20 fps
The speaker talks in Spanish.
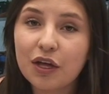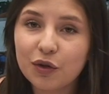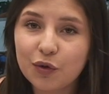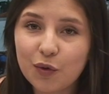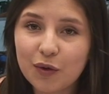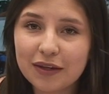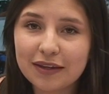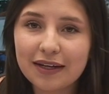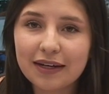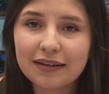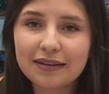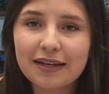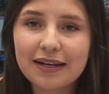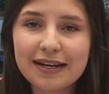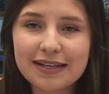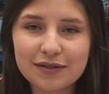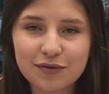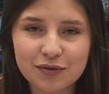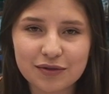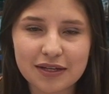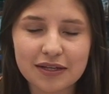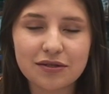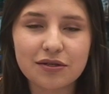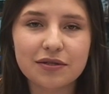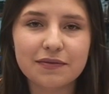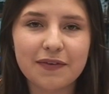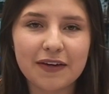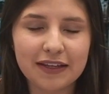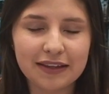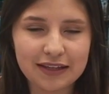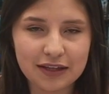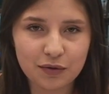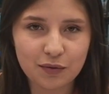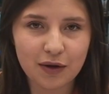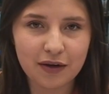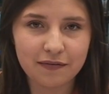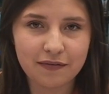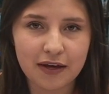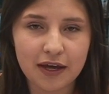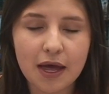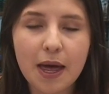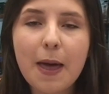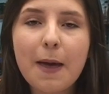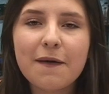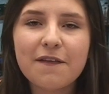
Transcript: Twitter Telesucesos 29,